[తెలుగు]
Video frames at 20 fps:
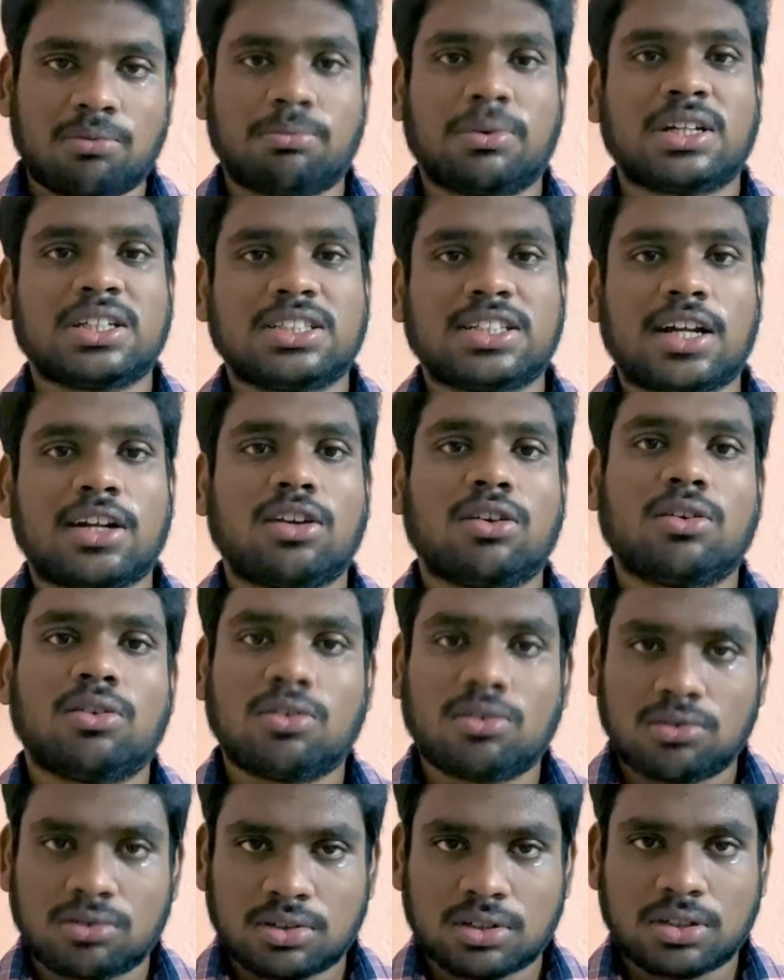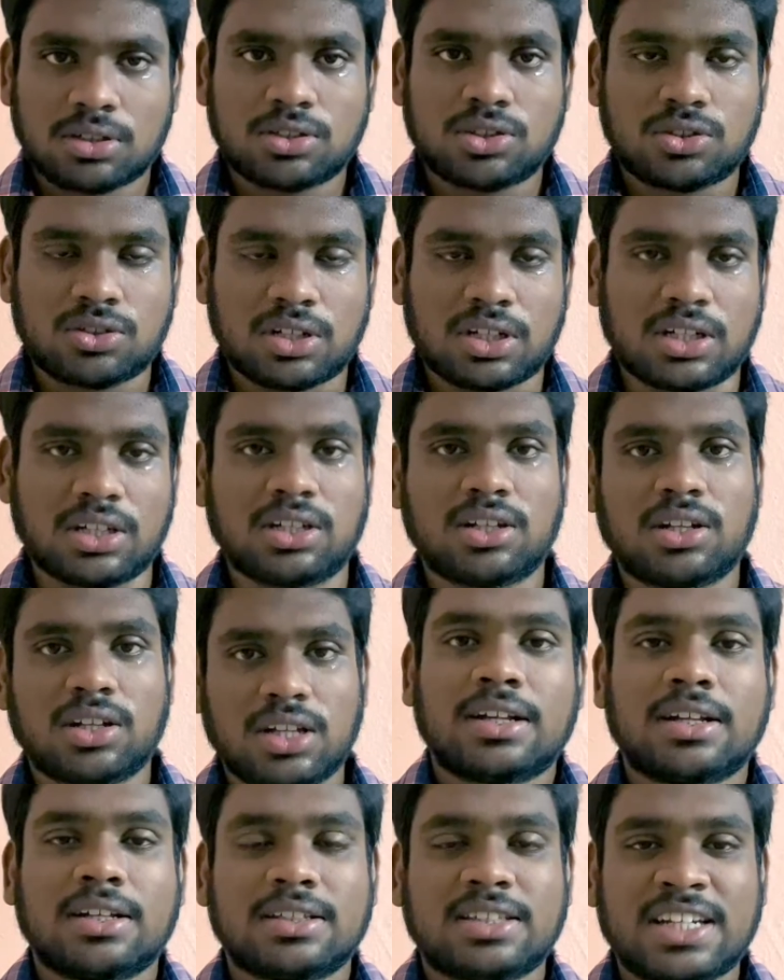మన ఛానల్లో చూడండి
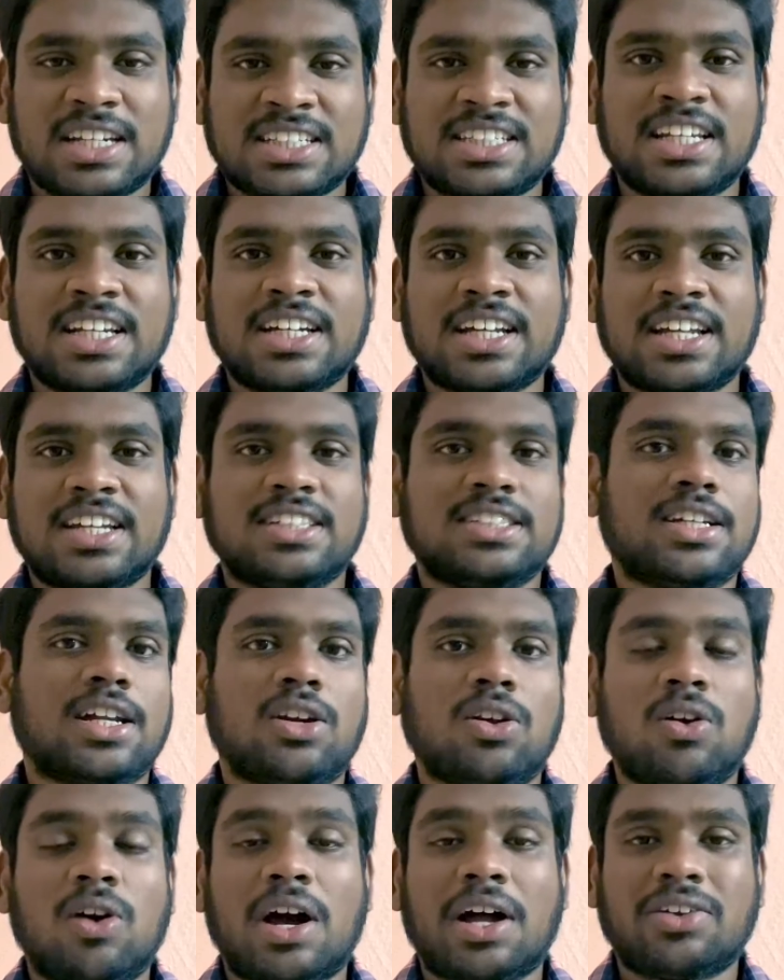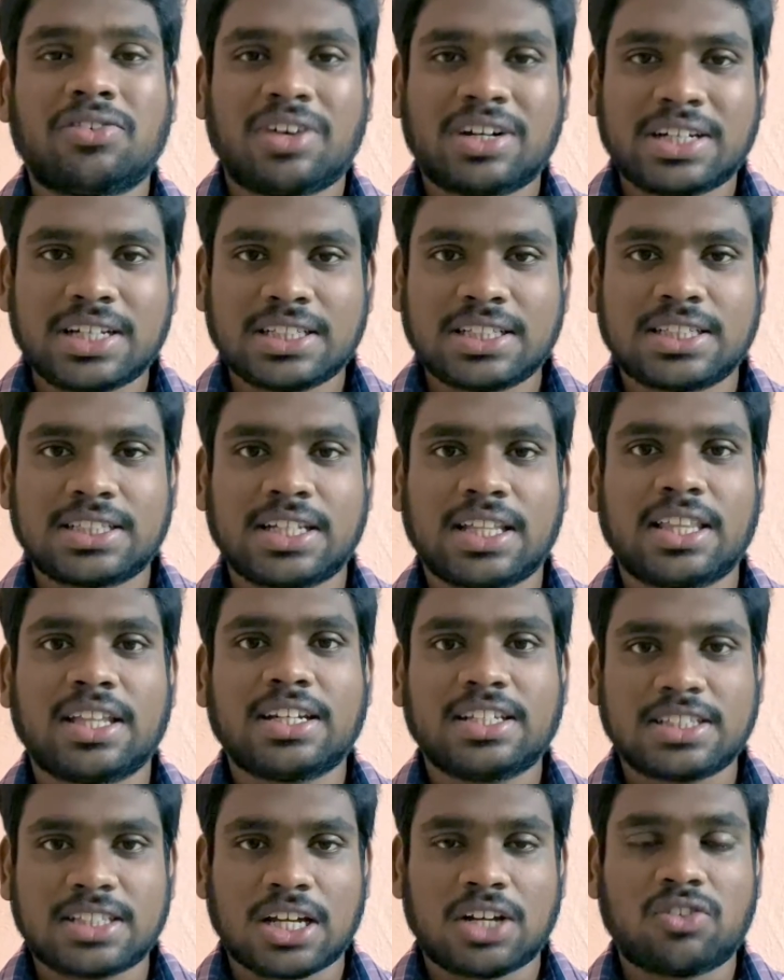త్రీ సిలిండర్ ఇంజన్లో అడ్వాంటేజెస్ ఏంది
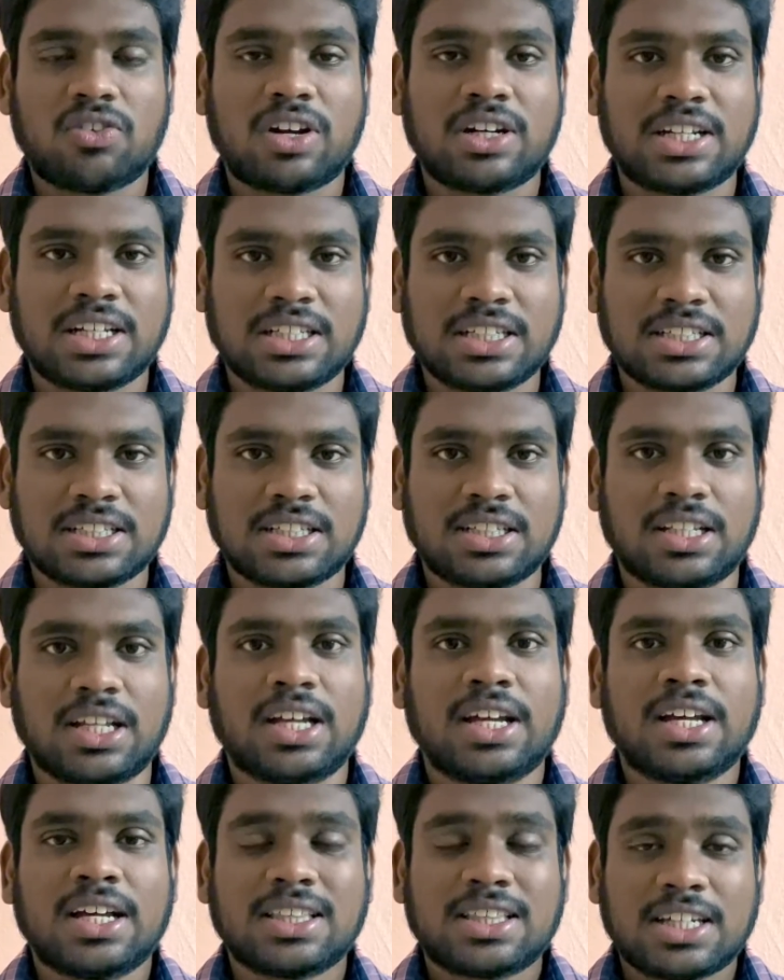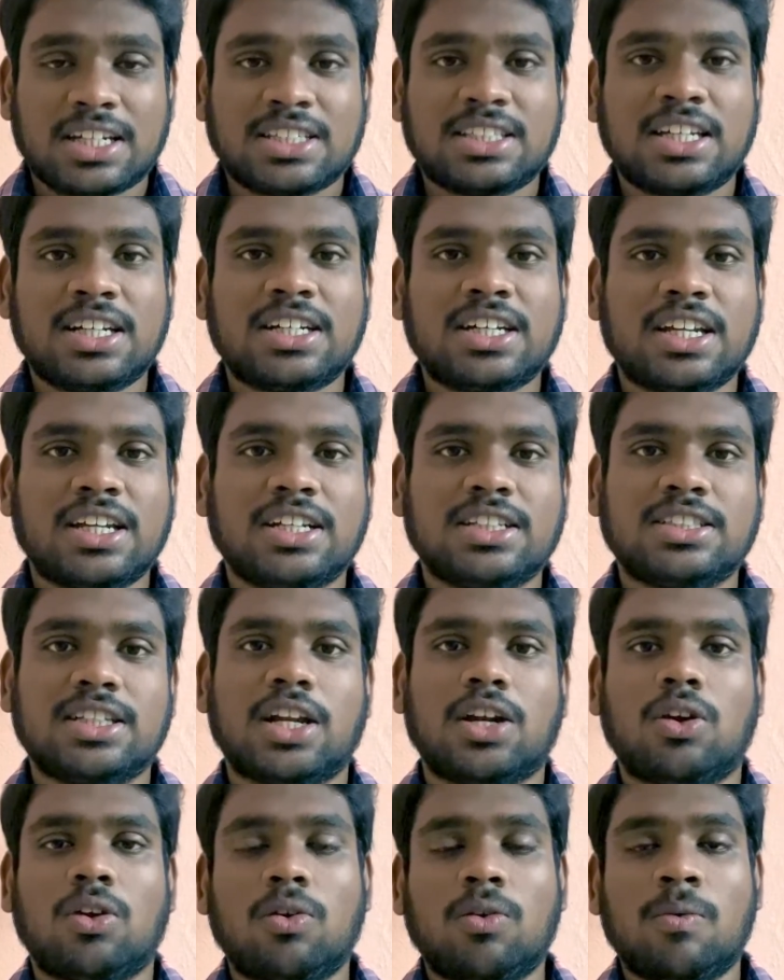డిసడ్వాంటేజెస్ ఏంది త్రీ సిలిండర్
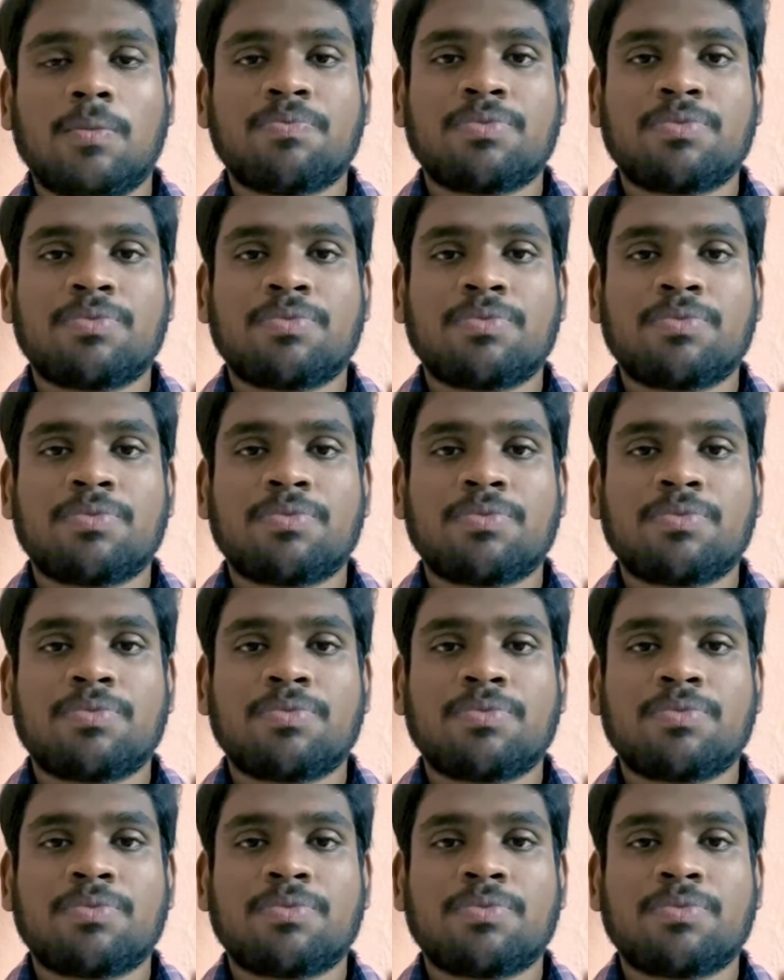ఇంజన్లో